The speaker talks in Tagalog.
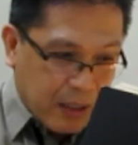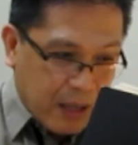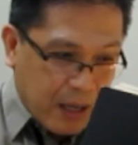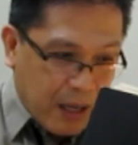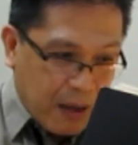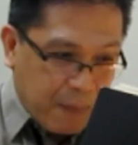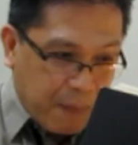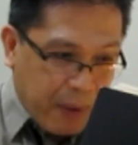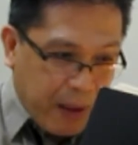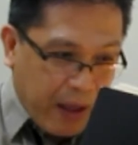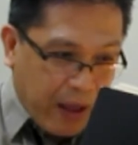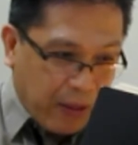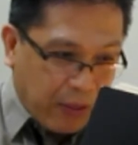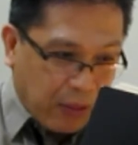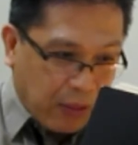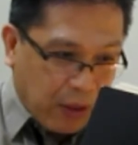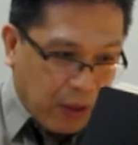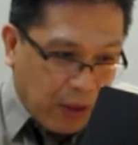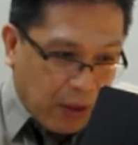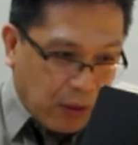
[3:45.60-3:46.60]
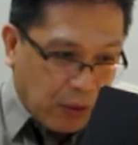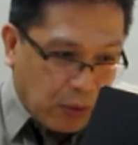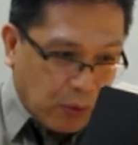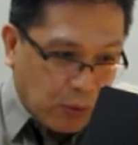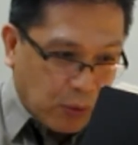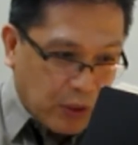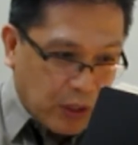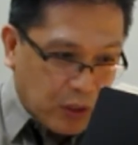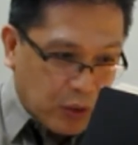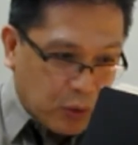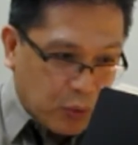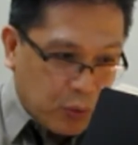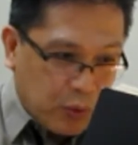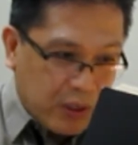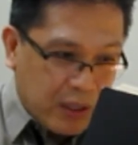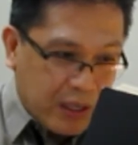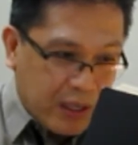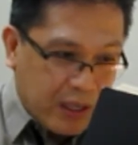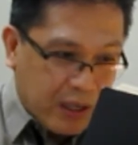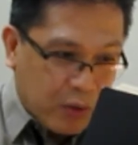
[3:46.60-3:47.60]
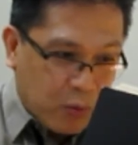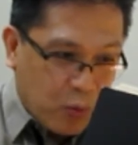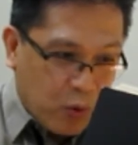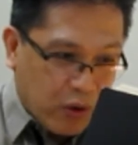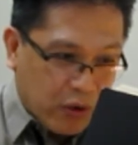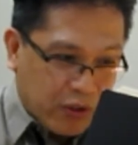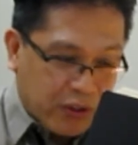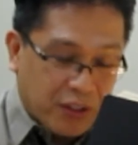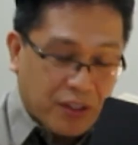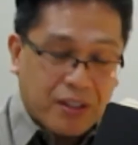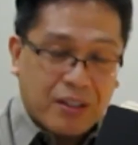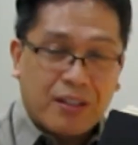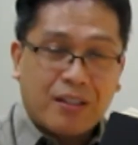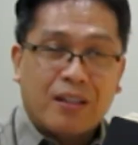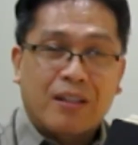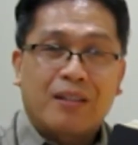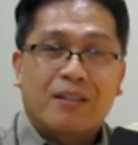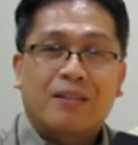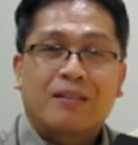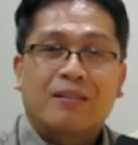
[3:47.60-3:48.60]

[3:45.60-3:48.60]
a path through the swirling waters.